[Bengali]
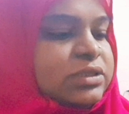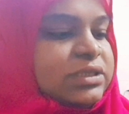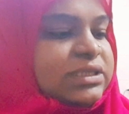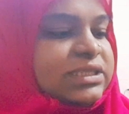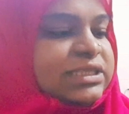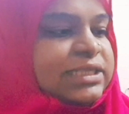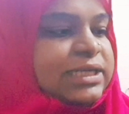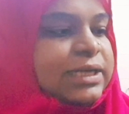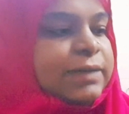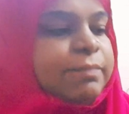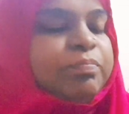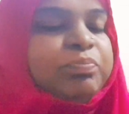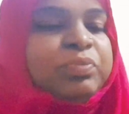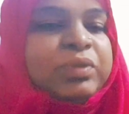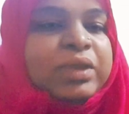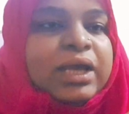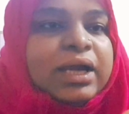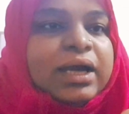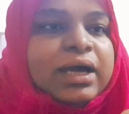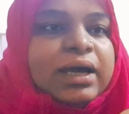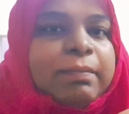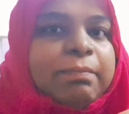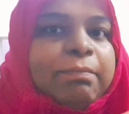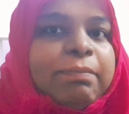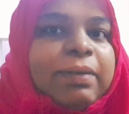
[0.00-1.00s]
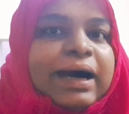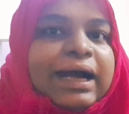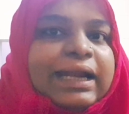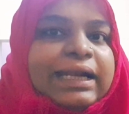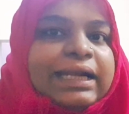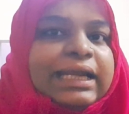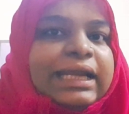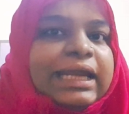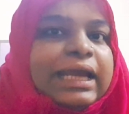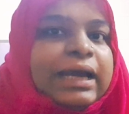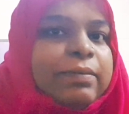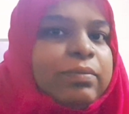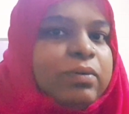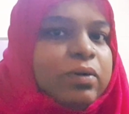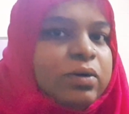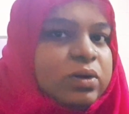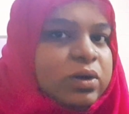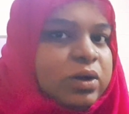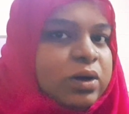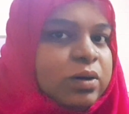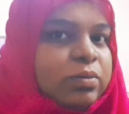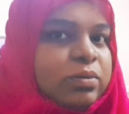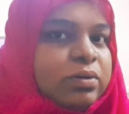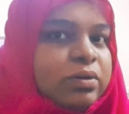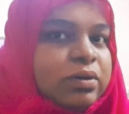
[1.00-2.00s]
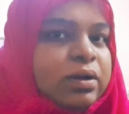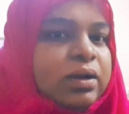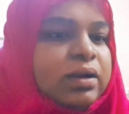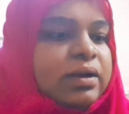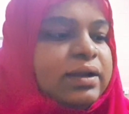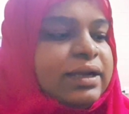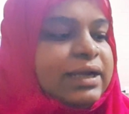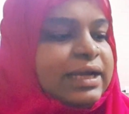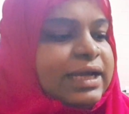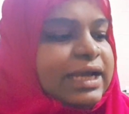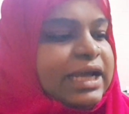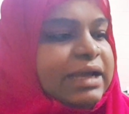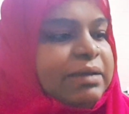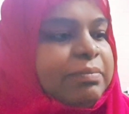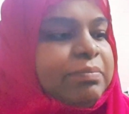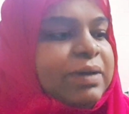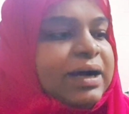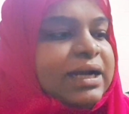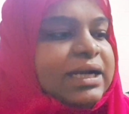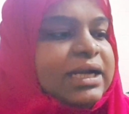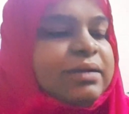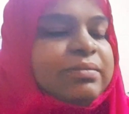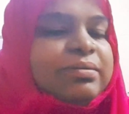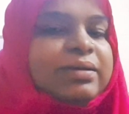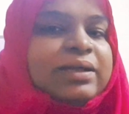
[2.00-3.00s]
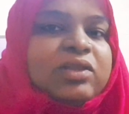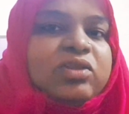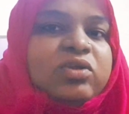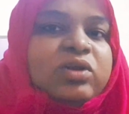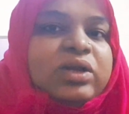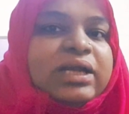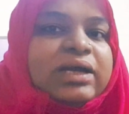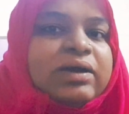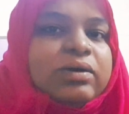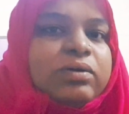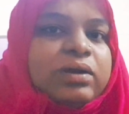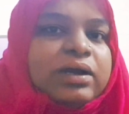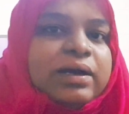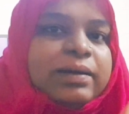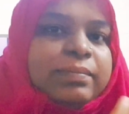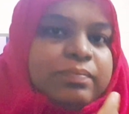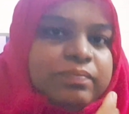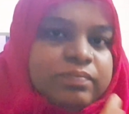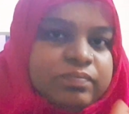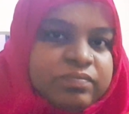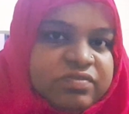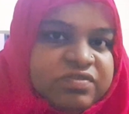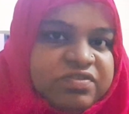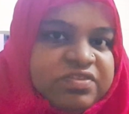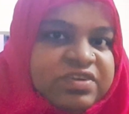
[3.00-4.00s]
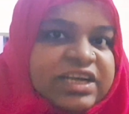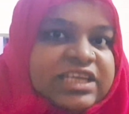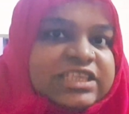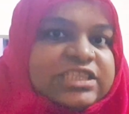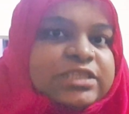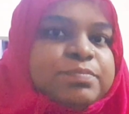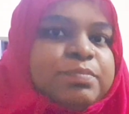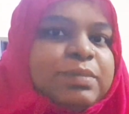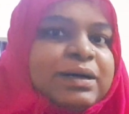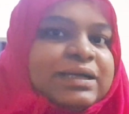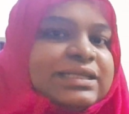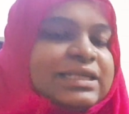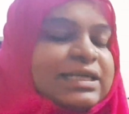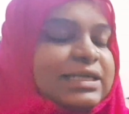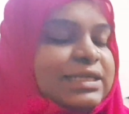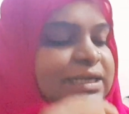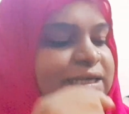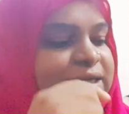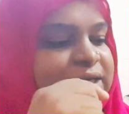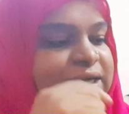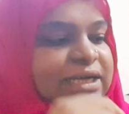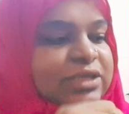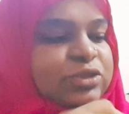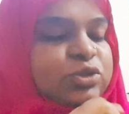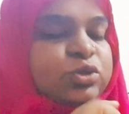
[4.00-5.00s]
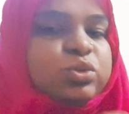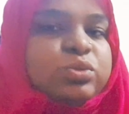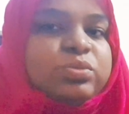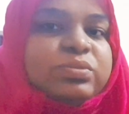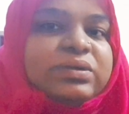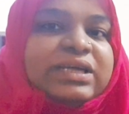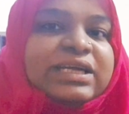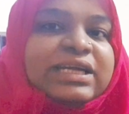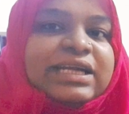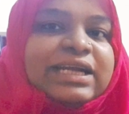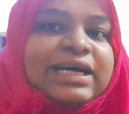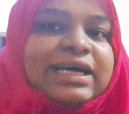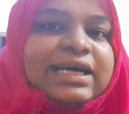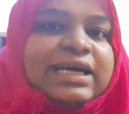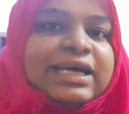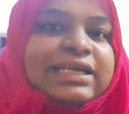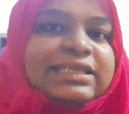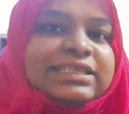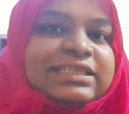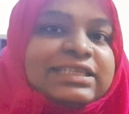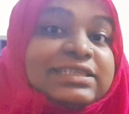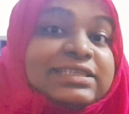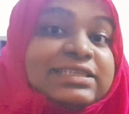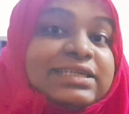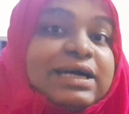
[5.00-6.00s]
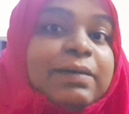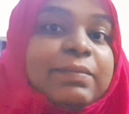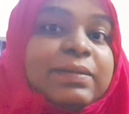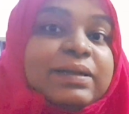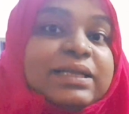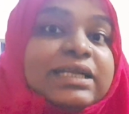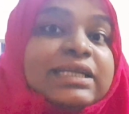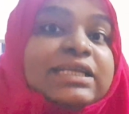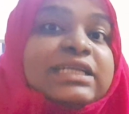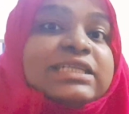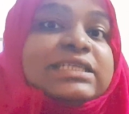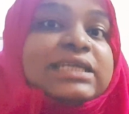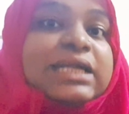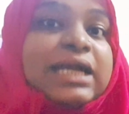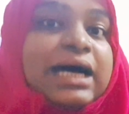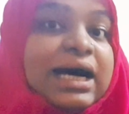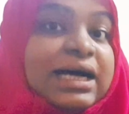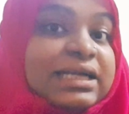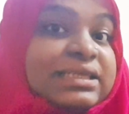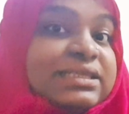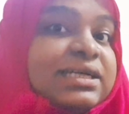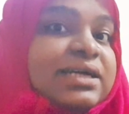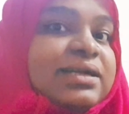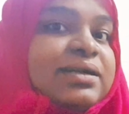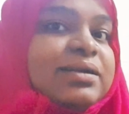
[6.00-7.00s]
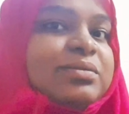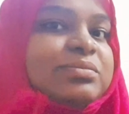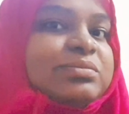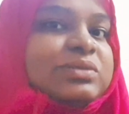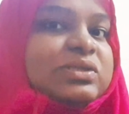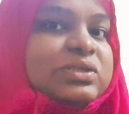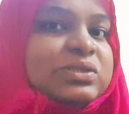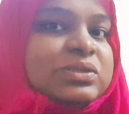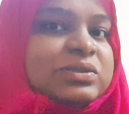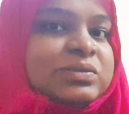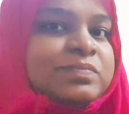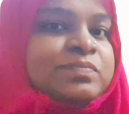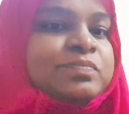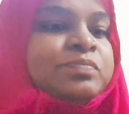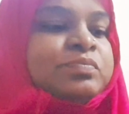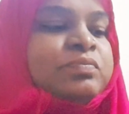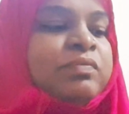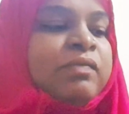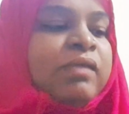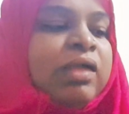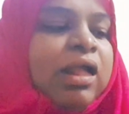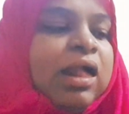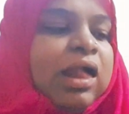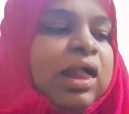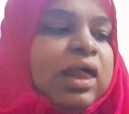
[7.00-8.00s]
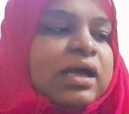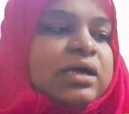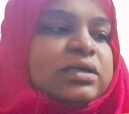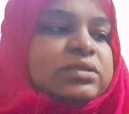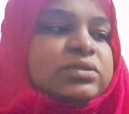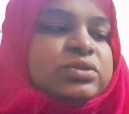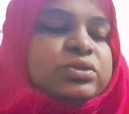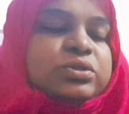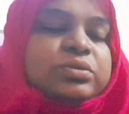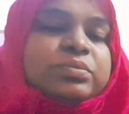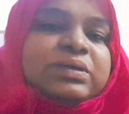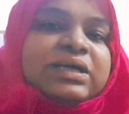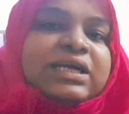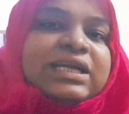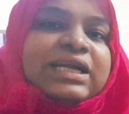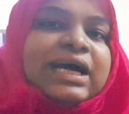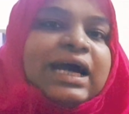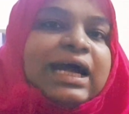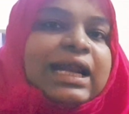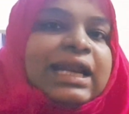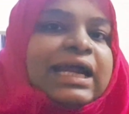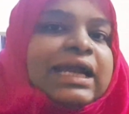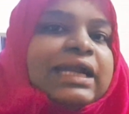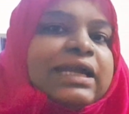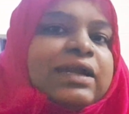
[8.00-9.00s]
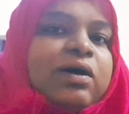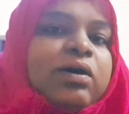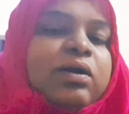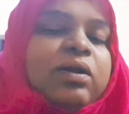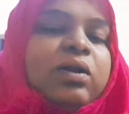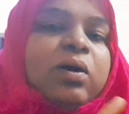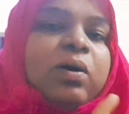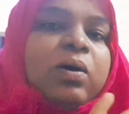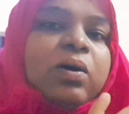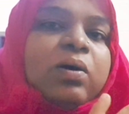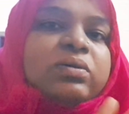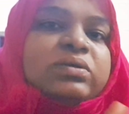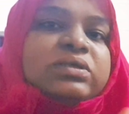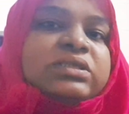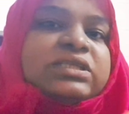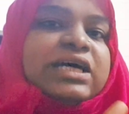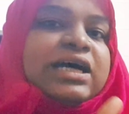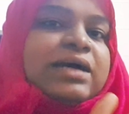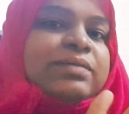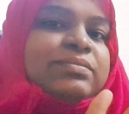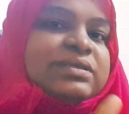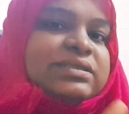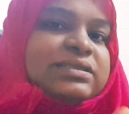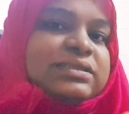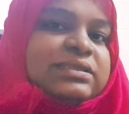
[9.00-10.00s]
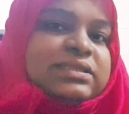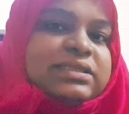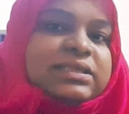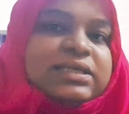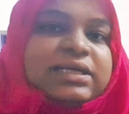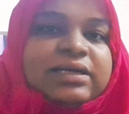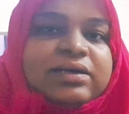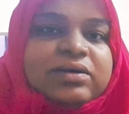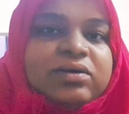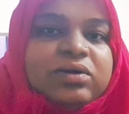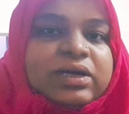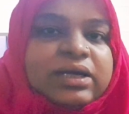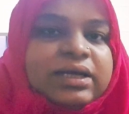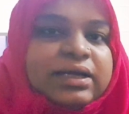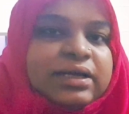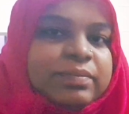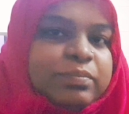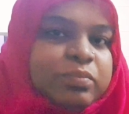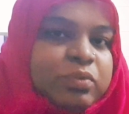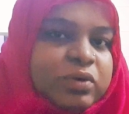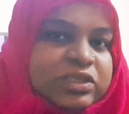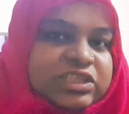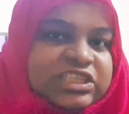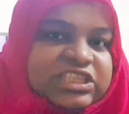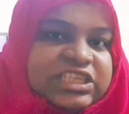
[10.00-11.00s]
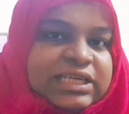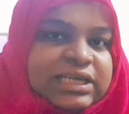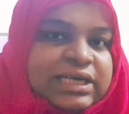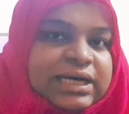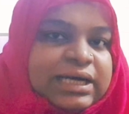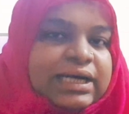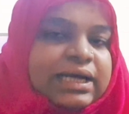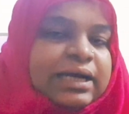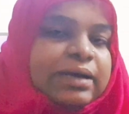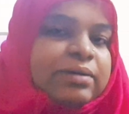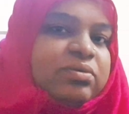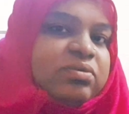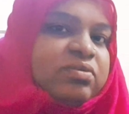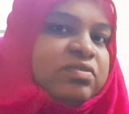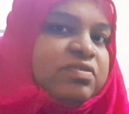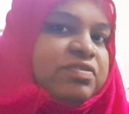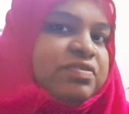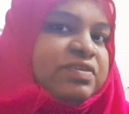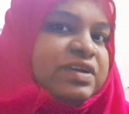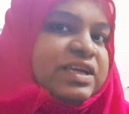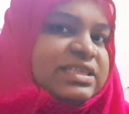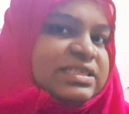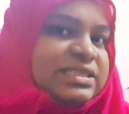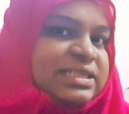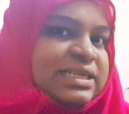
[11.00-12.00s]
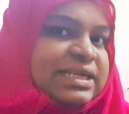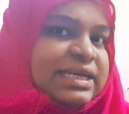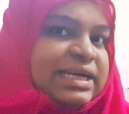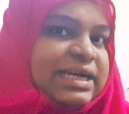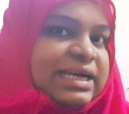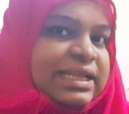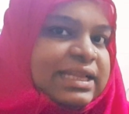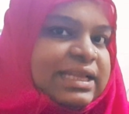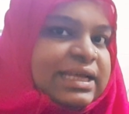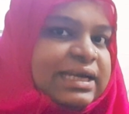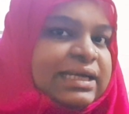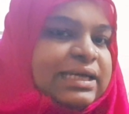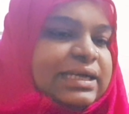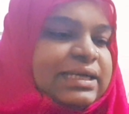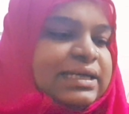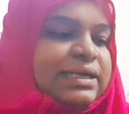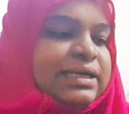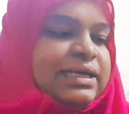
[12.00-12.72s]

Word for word: হচ্ছে পানি এবং লবণ এই পানির ভেতরে ওরা ফ্রেশ পাতাটাকে চুবিয়ে রাখে জাস্ট আমাদের দেশের আচারের মতো চুবিয়ে রাখলে এটা লং টাইম স্ট্রে করে পচে না এবং ফ্রিজে রেখে দেয়